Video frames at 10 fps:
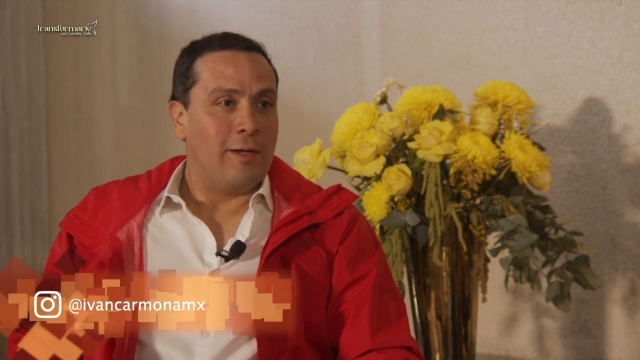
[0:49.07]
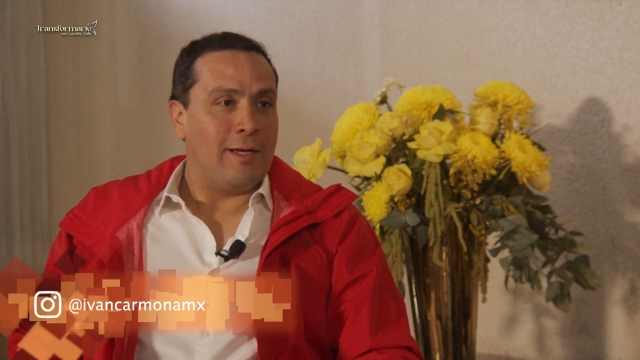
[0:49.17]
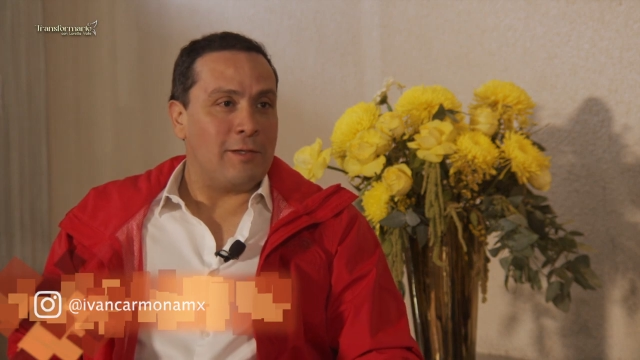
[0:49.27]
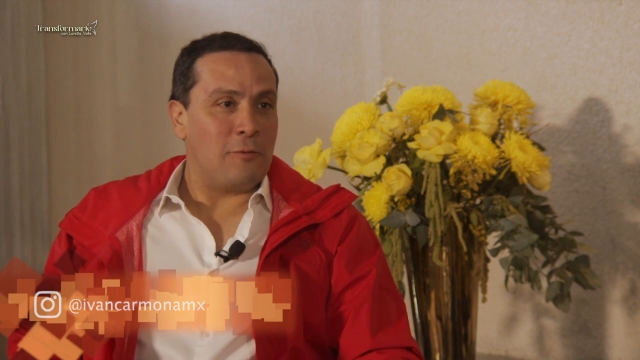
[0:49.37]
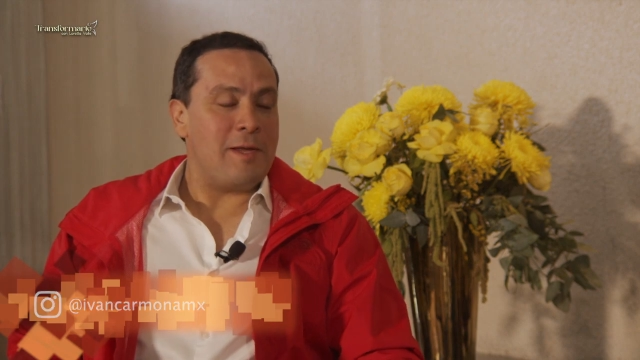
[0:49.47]

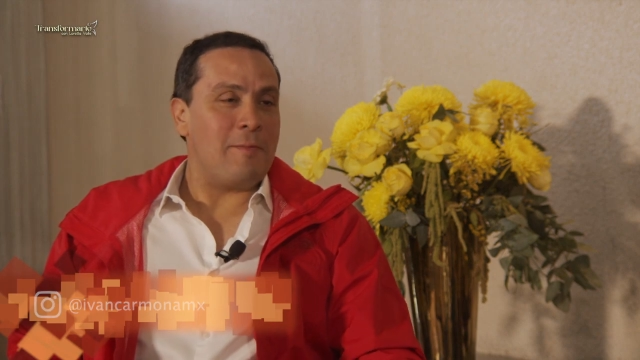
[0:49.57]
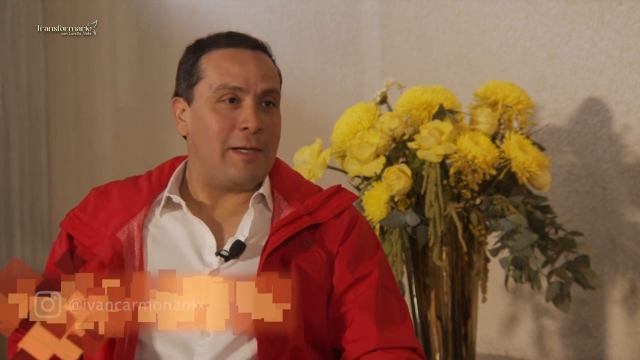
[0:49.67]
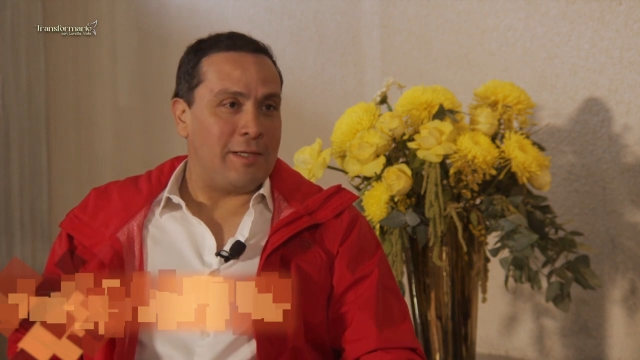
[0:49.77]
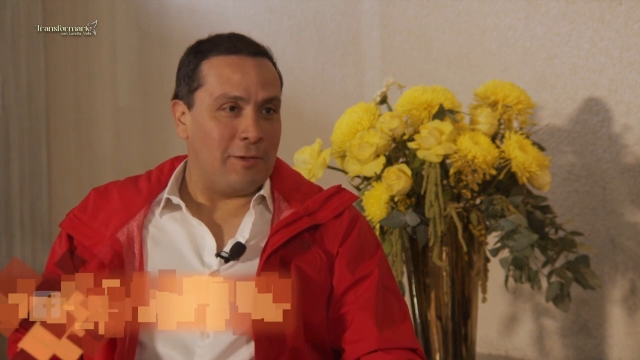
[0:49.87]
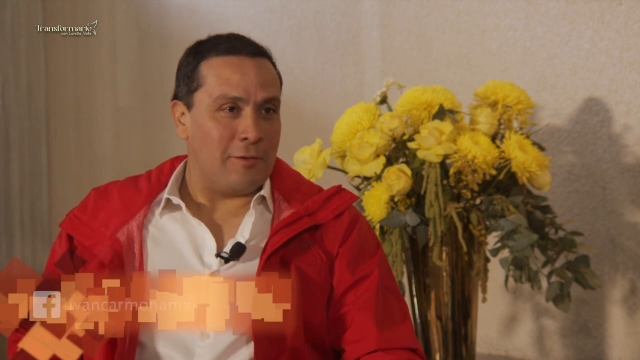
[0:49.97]
es una
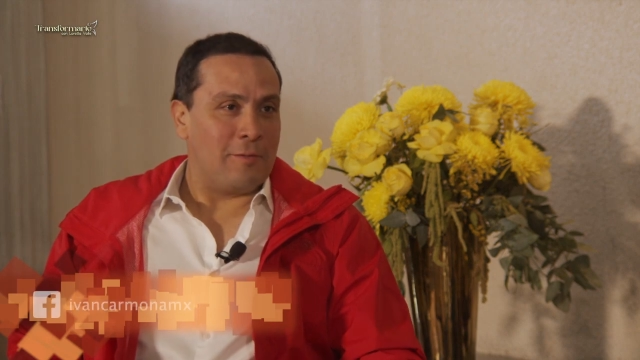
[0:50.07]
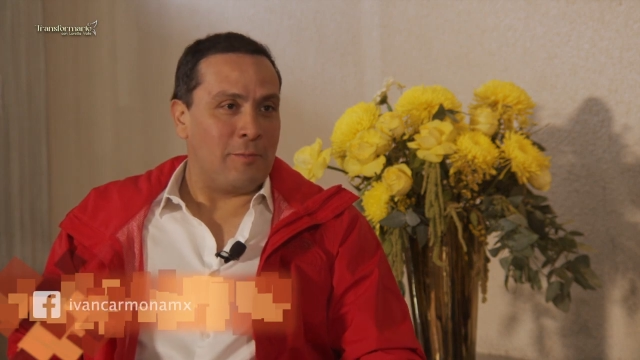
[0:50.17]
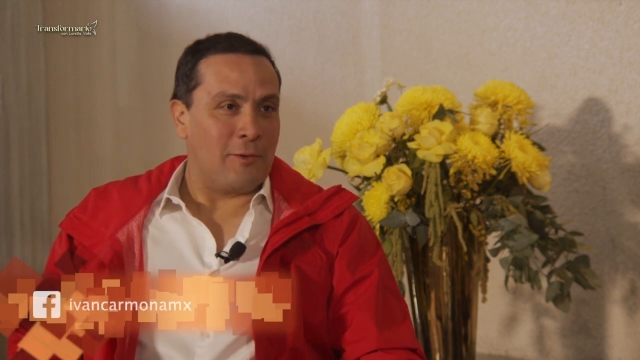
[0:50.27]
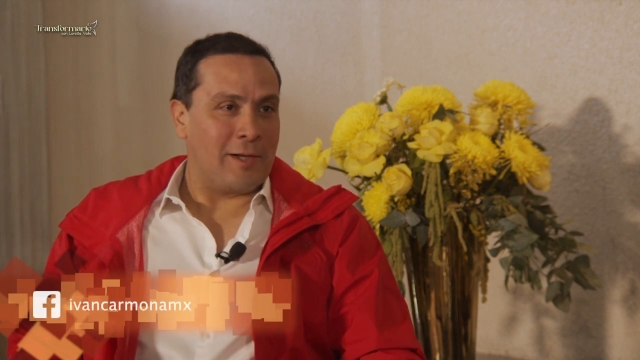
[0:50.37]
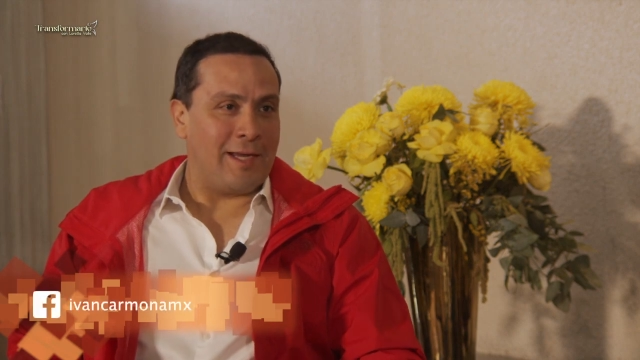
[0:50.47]
inversión
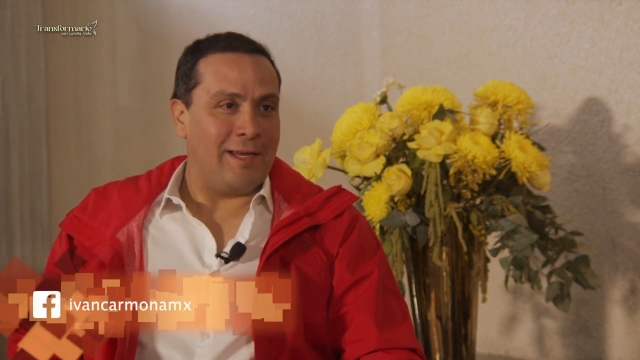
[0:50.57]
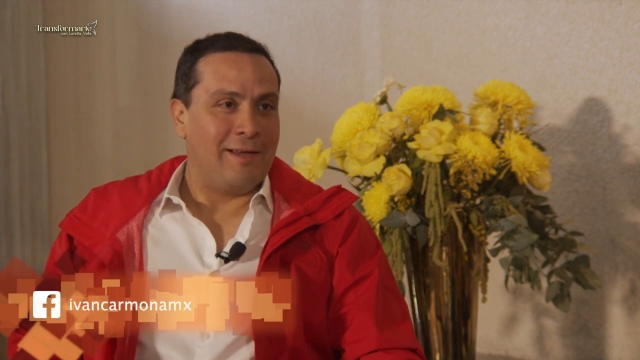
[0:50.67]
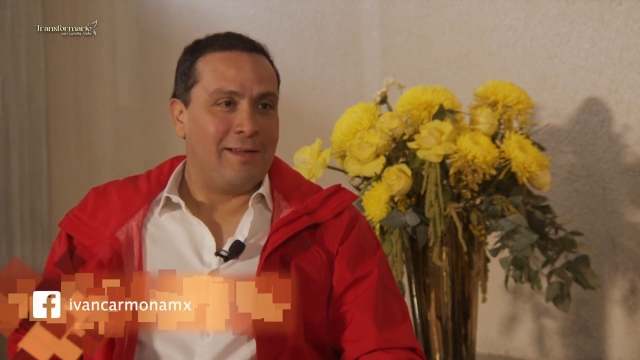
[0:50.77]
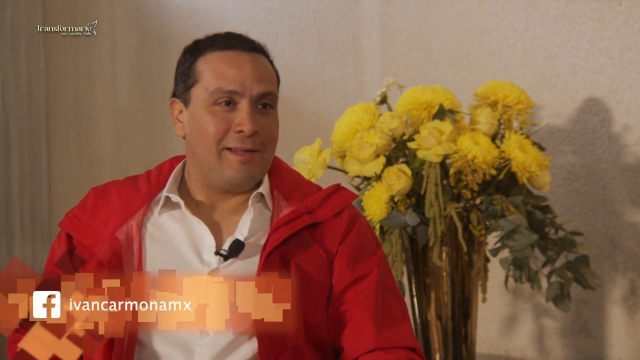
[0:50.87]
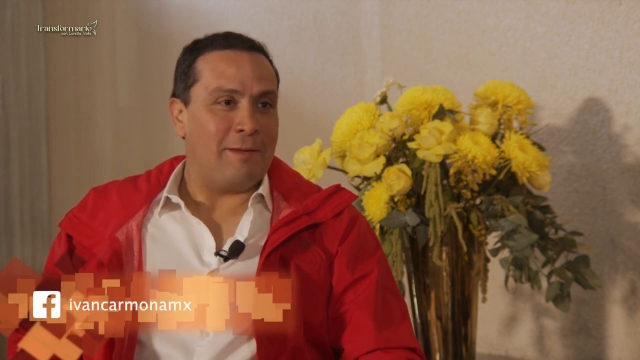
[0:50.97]

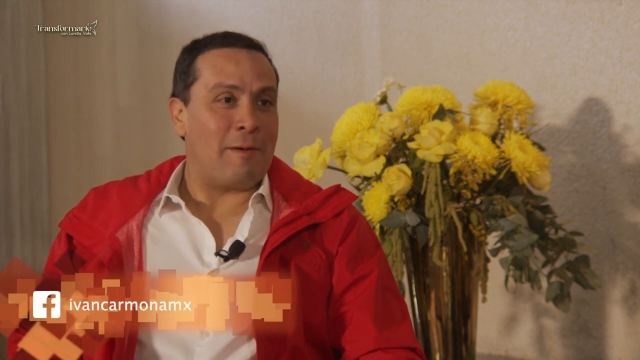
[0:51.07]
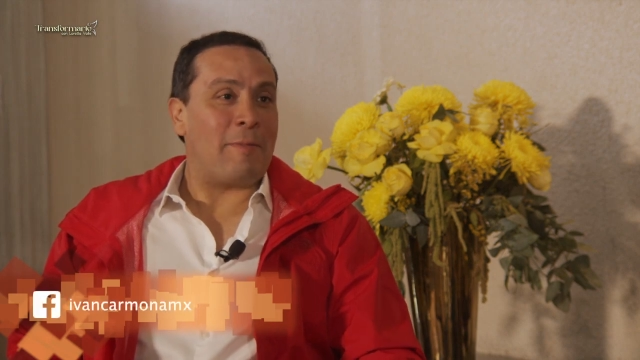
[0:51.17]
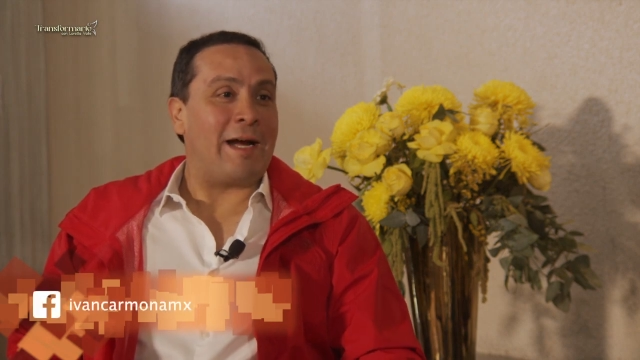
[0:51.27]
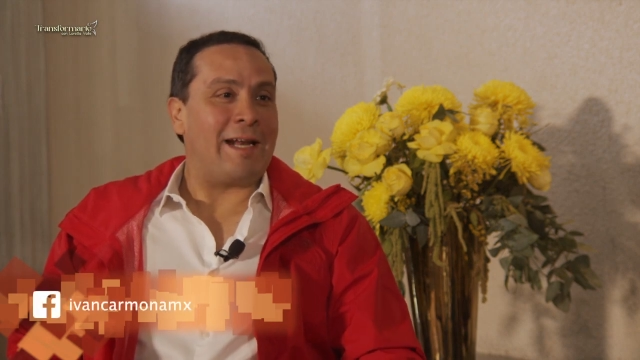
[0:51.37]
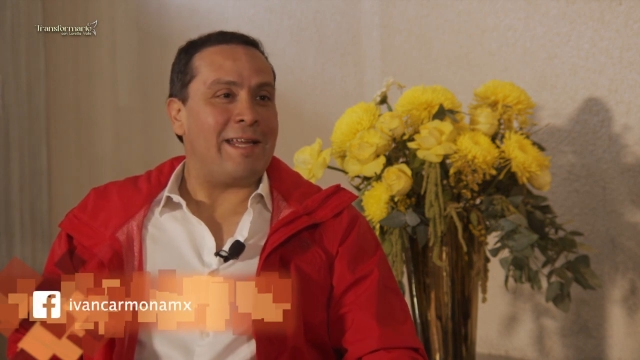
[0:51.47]
porque te va a
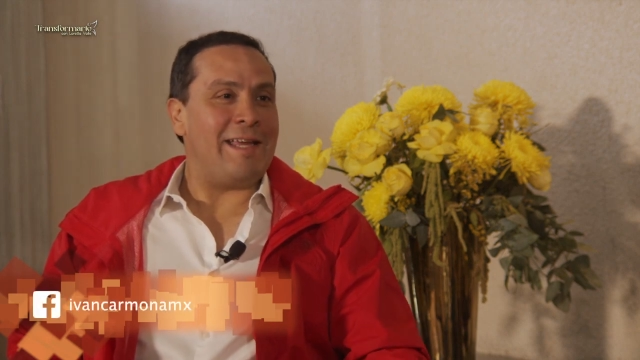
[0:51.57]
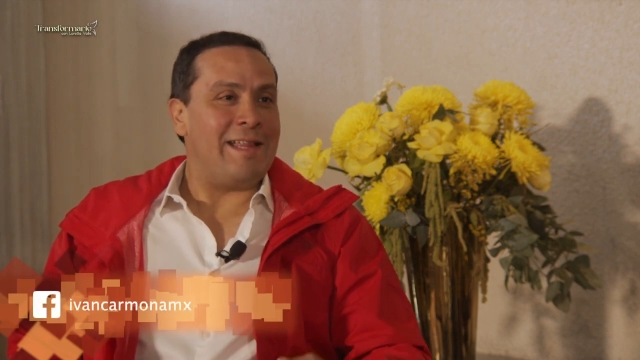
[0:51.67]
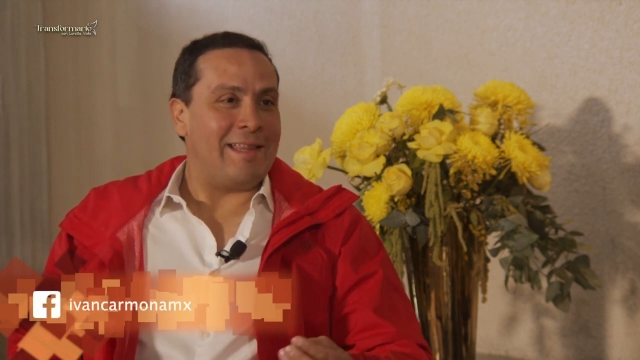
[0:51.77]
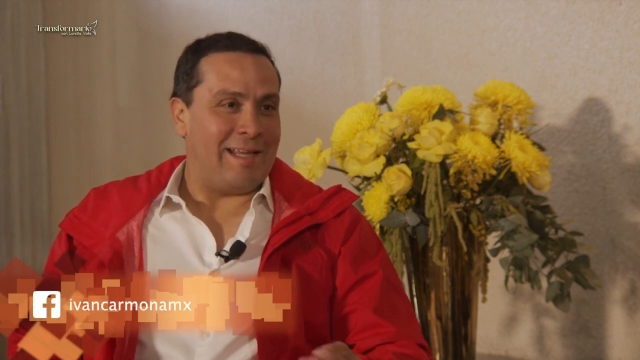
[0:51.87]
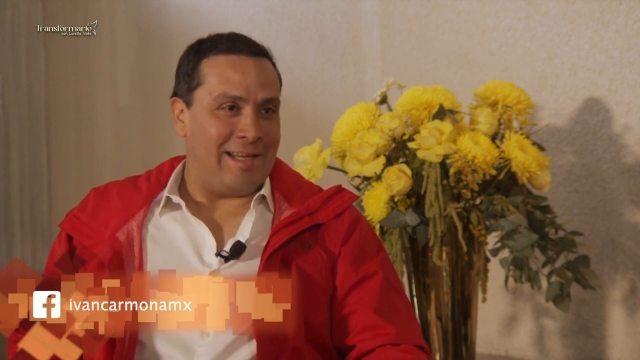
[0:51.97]
pagar
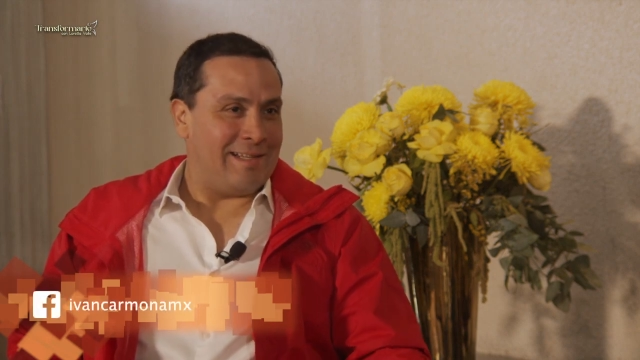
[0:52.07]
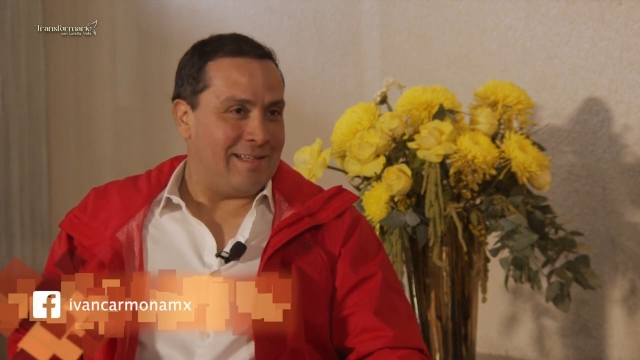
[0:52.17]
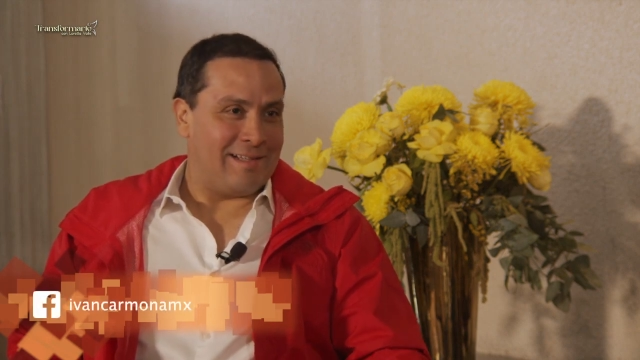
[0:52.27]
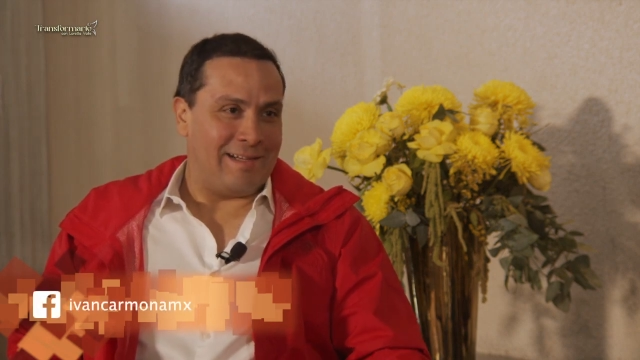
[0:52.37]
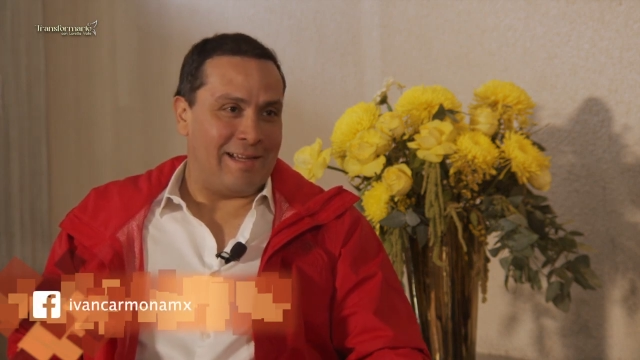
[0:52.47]

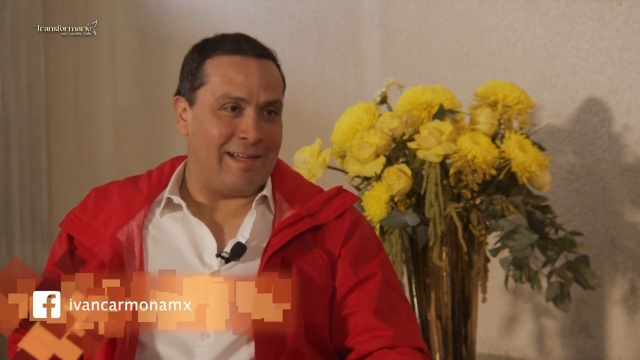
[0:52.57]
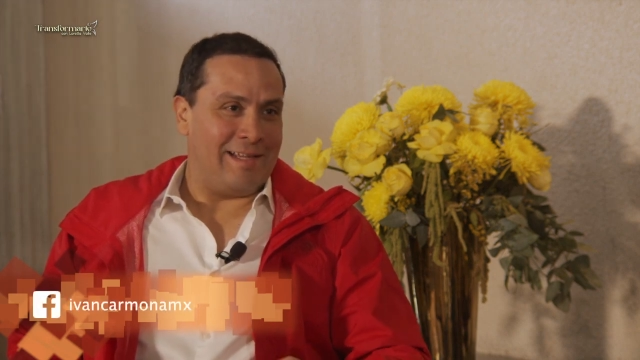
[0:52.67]
intereses. La